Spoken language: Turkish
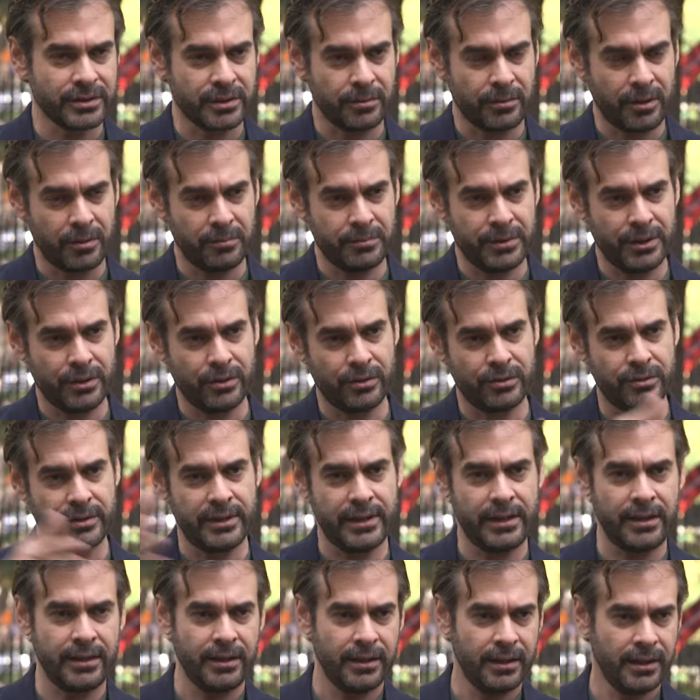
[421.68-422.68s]
zaman bir
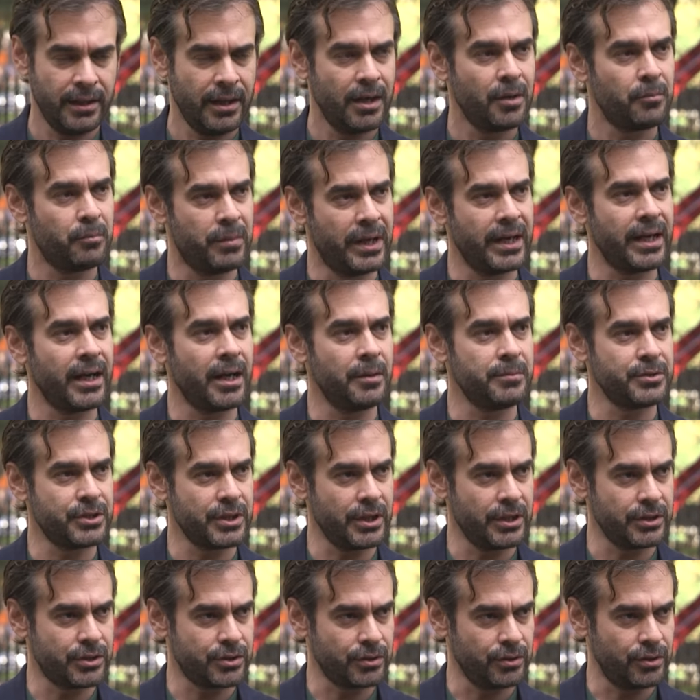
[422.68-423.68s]
önüne bayağı bir şey
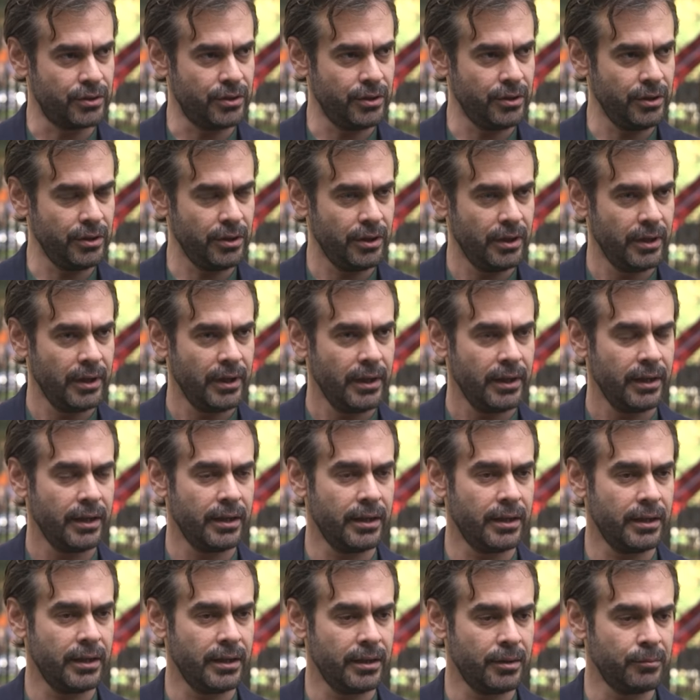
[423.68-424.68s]
açılıyor.
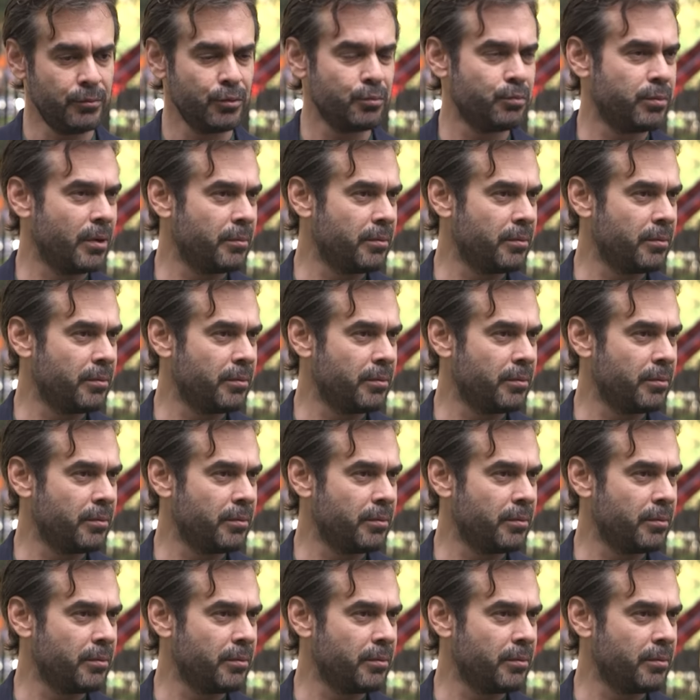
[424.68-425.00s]
E, bu